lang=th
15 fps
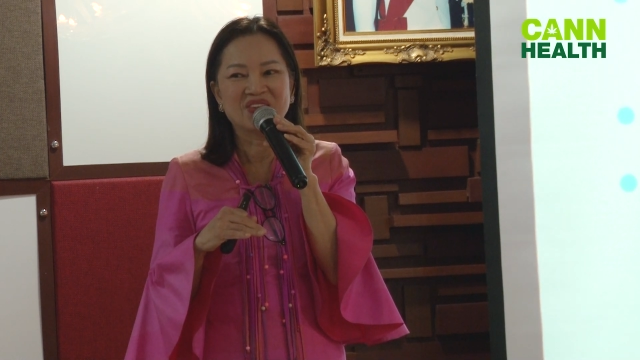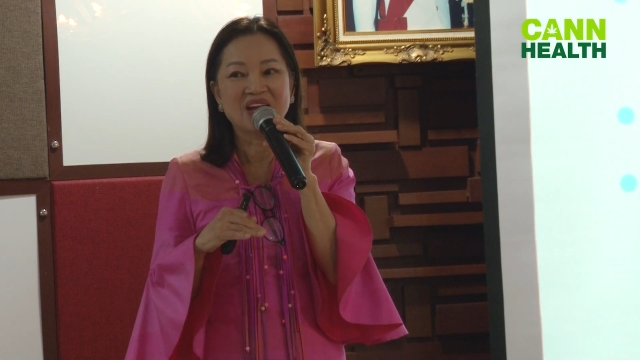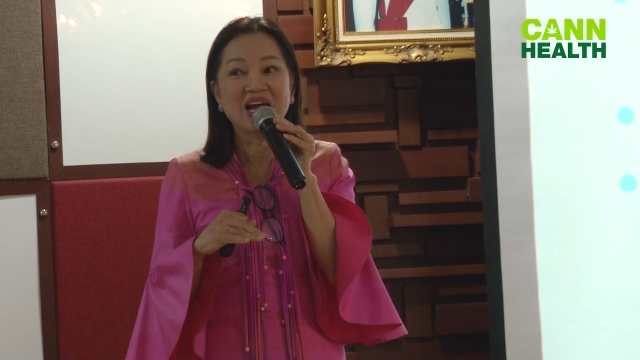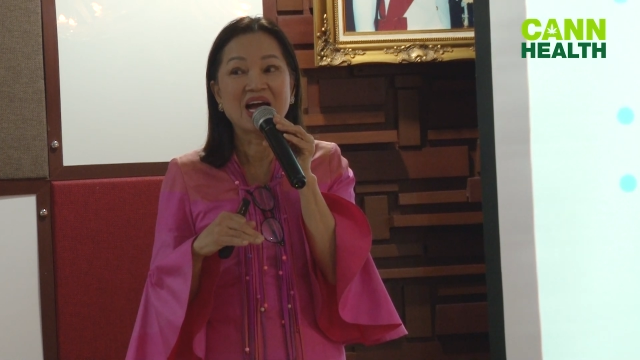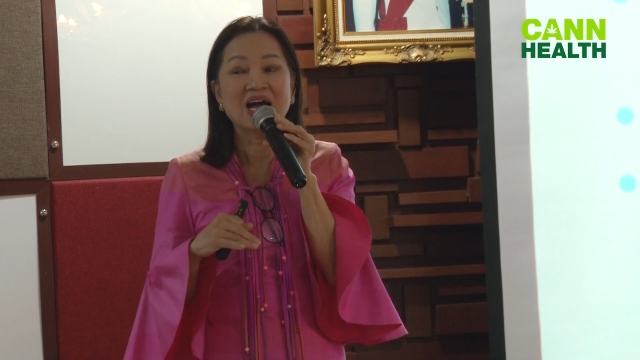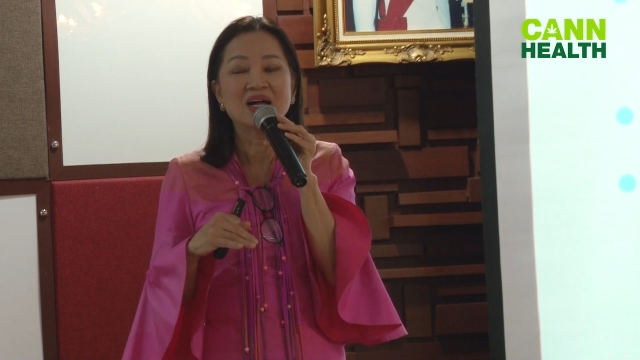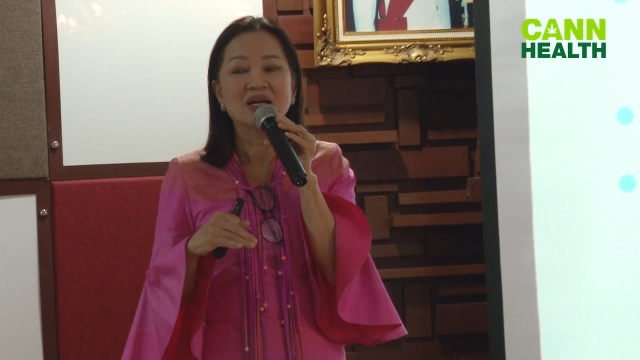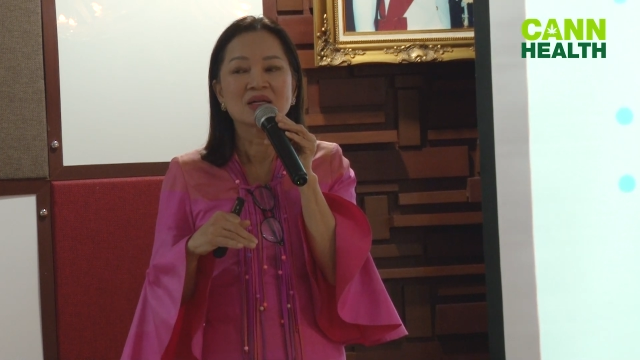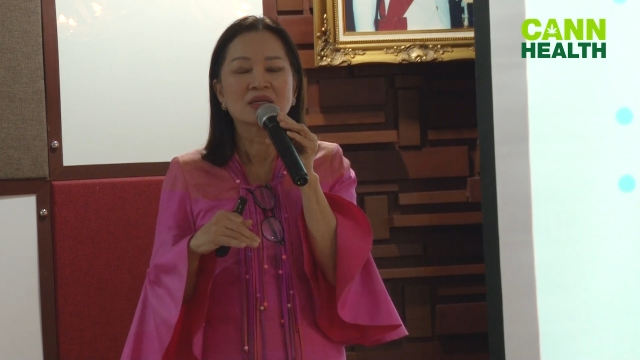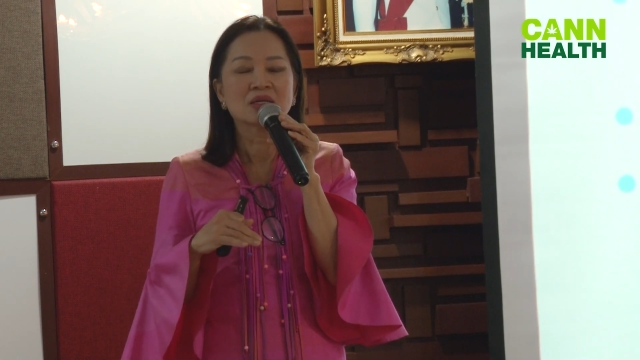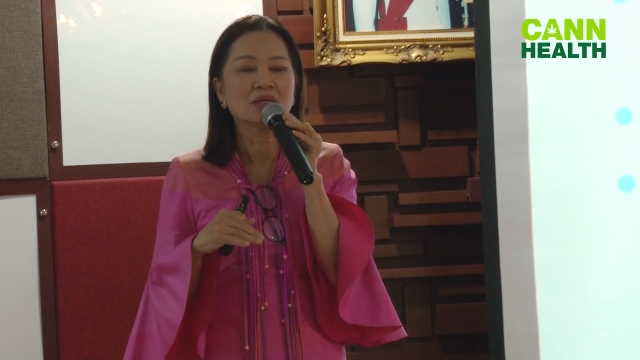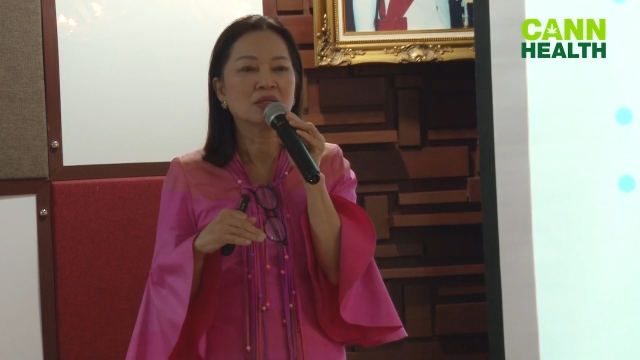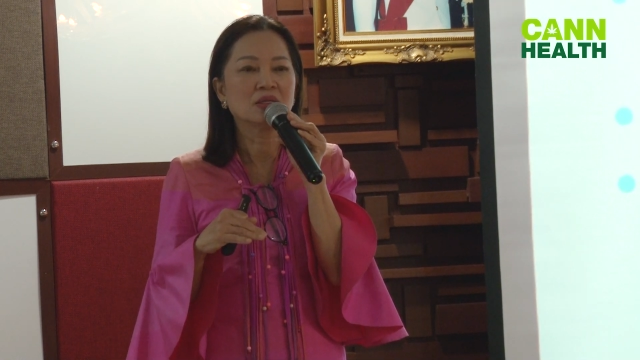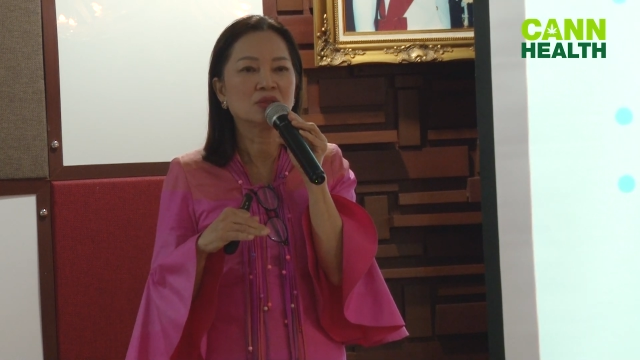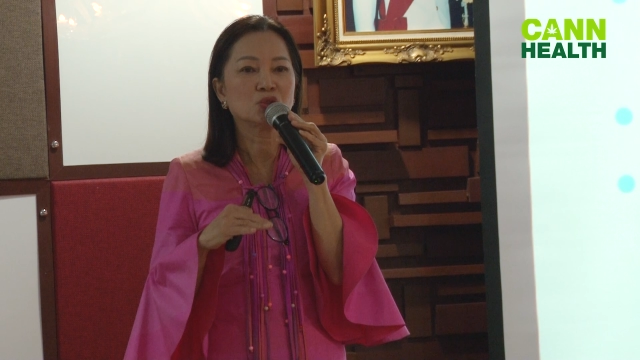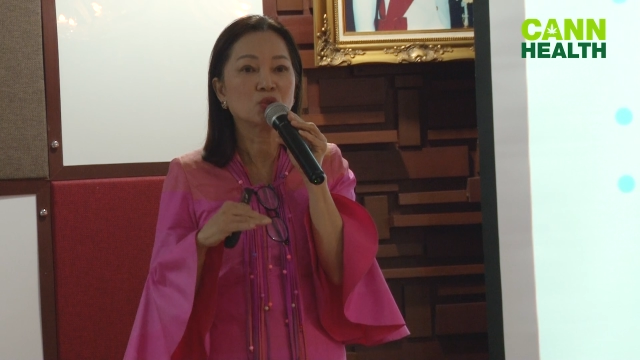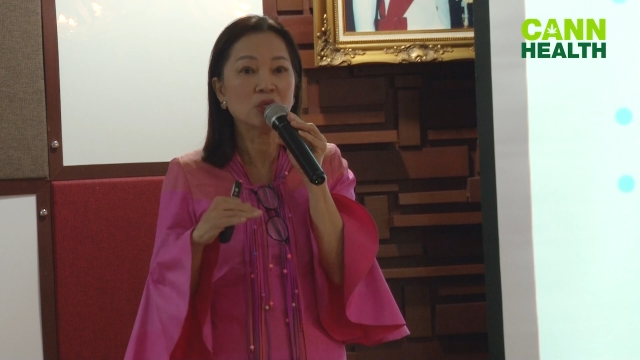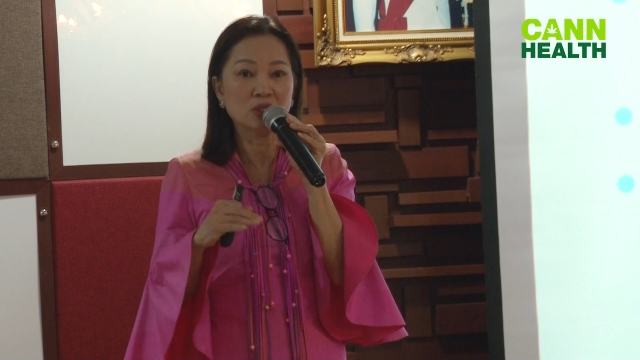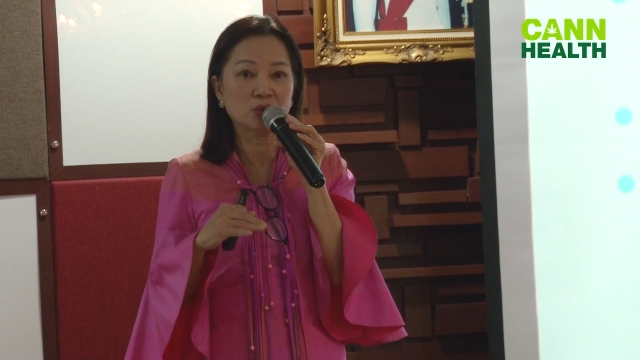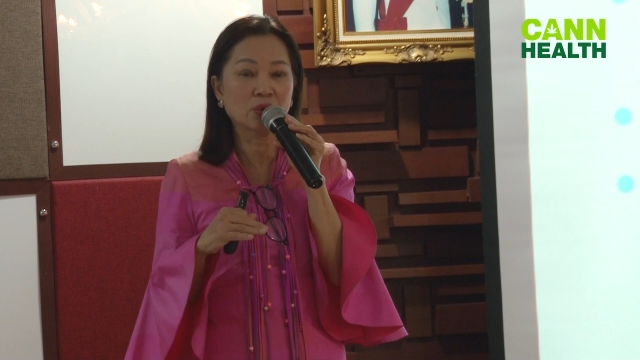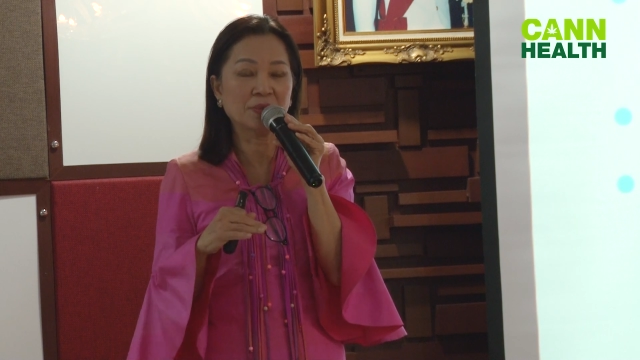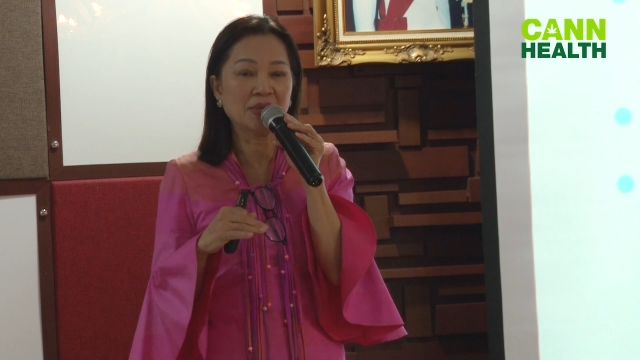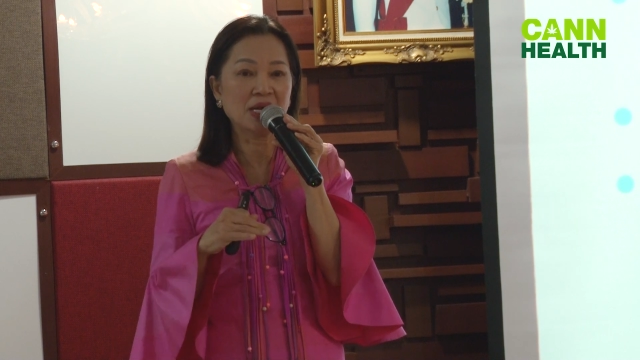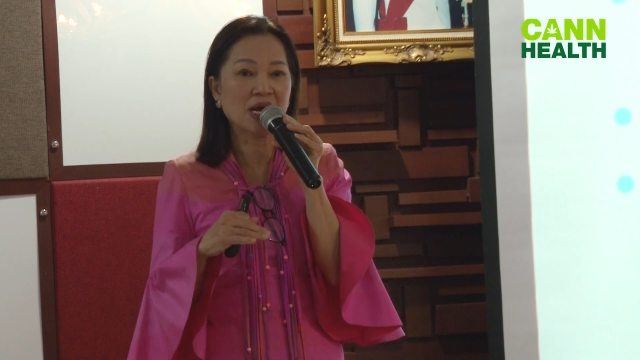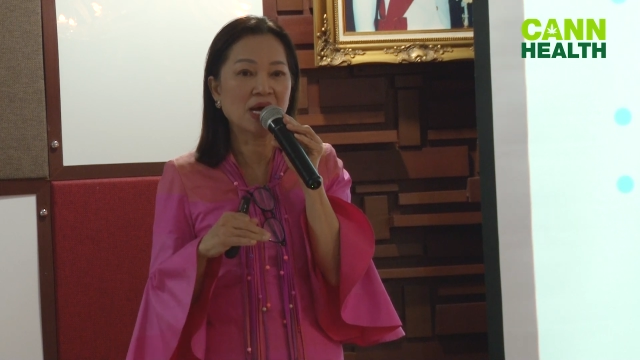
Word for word: นะคะคือช่วยเหลือตัวเองไม่